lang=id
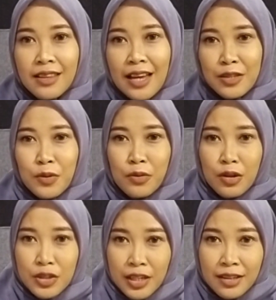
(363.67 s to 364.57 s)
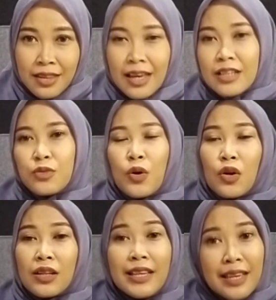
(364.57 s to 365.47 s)
Thanks for watching, thanks for
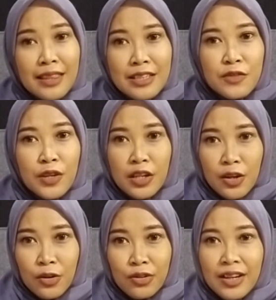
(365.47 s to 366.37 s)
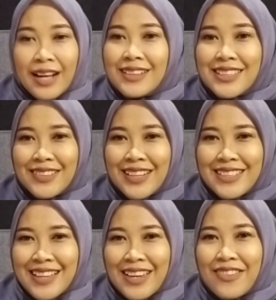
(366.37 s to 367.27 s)
clicking this video. I'll see you
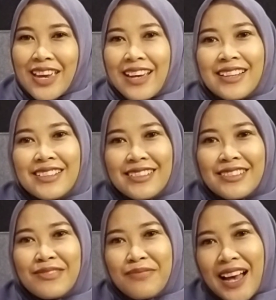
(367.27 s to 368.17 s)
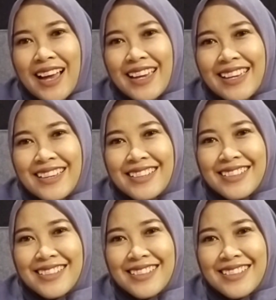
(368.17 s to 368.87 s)
next time and bye!